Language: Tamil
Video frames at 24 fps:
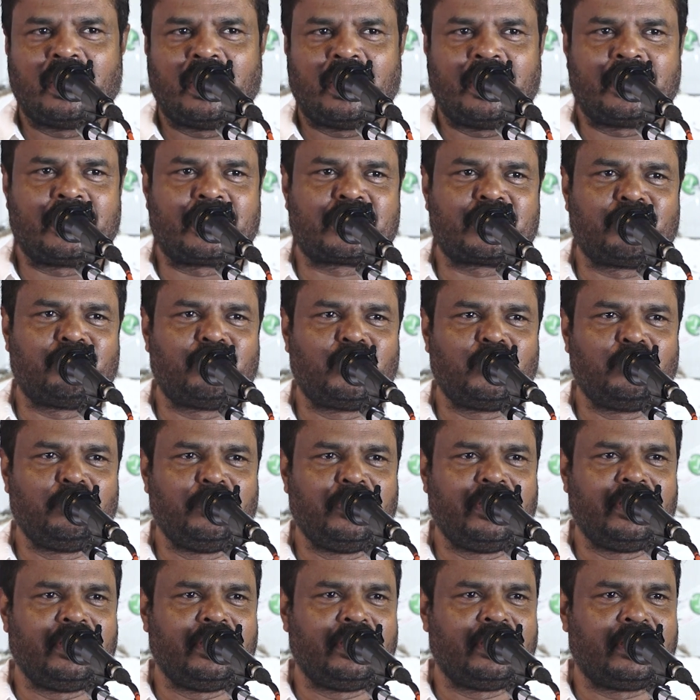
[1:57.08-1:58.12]
அதற்கு
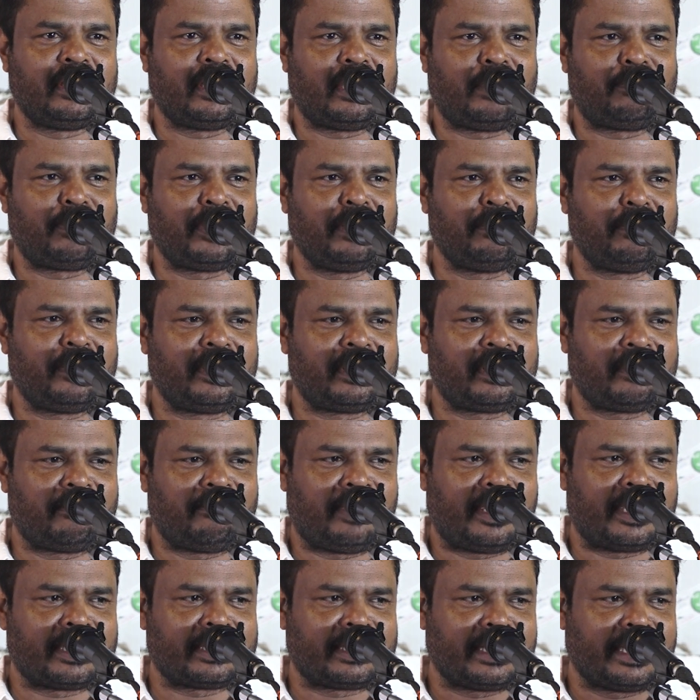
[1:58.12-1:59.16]
முன்பு அப்படிப்பட்ட
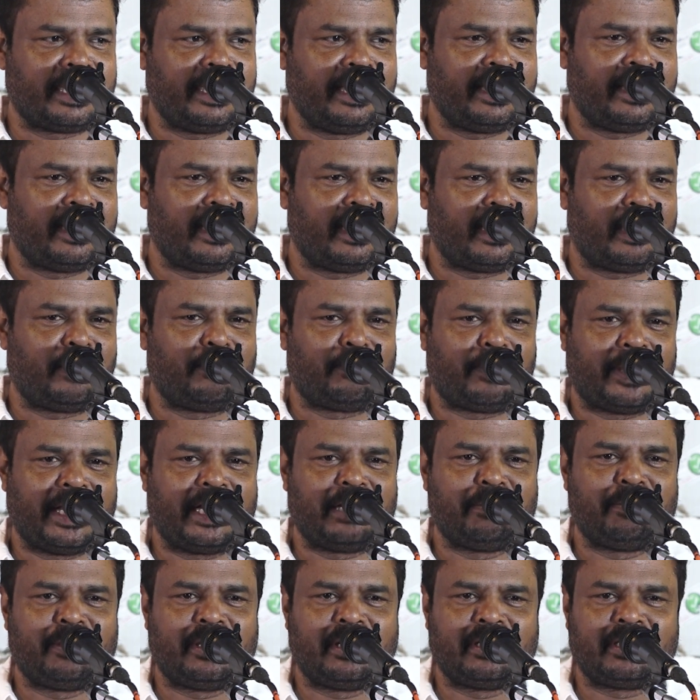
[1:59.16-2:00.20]
வார்த்தைகளை எல்லாம்
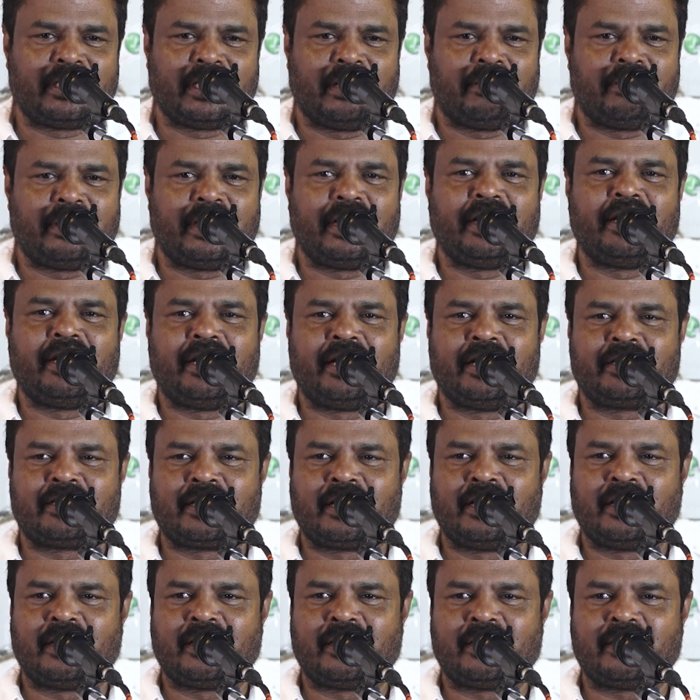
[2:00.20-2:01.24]
பயன்படுத்தி அவர்
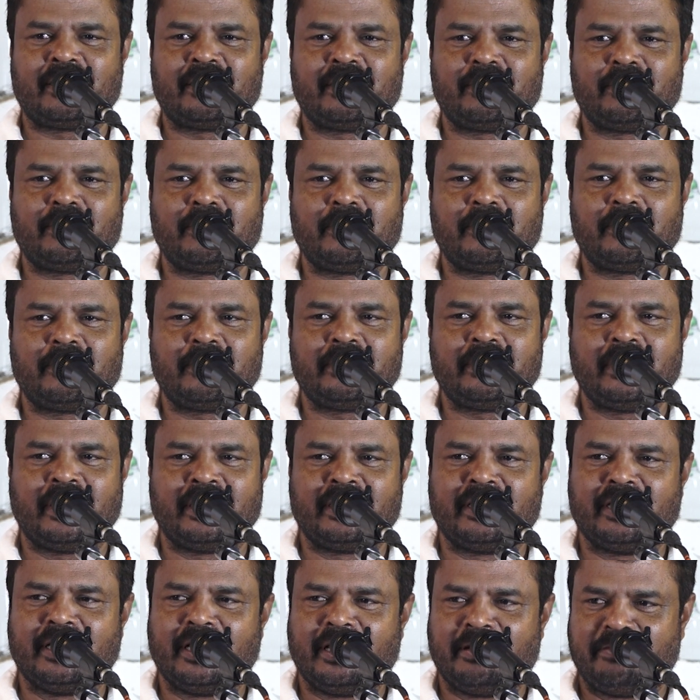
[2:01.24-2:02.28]
என்னிடத்தில் எந்த